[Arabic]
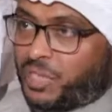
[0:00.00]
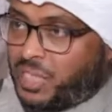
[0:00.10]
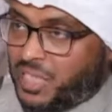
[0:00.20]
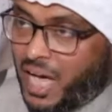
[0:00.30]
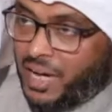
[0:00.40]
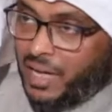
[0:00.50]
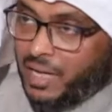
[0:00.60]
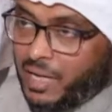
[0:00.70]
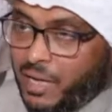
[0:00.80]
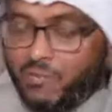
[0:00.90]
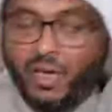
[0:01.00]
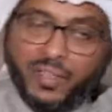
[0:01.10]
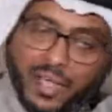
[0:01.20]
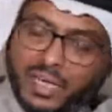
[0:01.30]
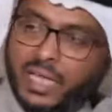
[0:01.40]
واتزانه
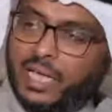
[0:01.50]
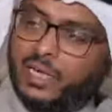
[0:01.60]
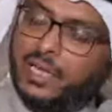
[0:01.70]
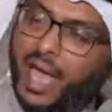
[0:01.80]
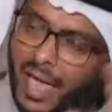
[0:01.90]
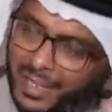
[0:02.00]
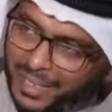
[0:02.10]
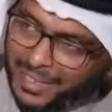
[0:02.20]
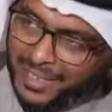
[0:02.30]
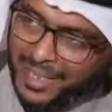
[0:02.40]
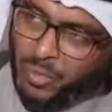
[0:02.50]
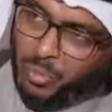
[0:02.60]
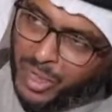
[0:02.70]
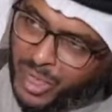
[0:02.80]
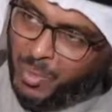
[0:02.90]
فإذا لنحذر
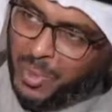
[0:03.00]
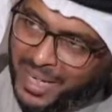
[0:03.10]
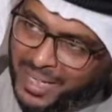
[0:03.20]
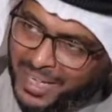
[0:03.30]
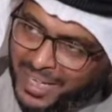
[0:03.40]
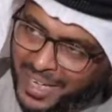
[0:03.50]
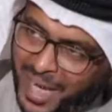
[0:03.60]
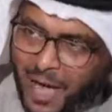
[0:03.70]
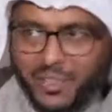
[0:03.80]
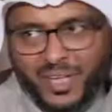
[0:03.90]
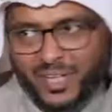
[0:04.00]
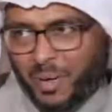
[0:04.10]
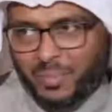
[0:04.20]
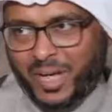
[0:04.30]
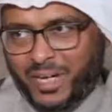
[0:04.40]
من جمرة هذه
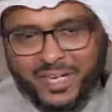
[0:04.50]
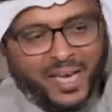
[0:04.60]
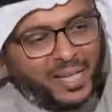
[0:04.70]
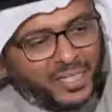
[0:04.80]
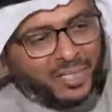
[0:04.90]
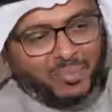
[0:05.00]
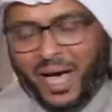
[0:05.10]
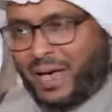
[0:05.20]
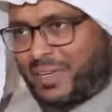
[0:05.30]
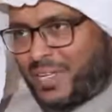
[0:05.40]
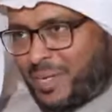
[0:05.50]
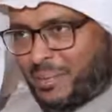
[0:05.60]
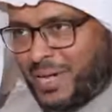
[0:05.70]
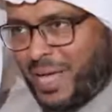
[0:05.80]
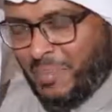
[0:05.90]
الجمرة اللي هي نعم. أشد من هذه
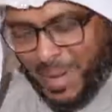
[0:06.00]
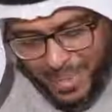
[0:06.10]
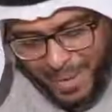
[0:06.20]
الجمرة اللي نعم. أمامنا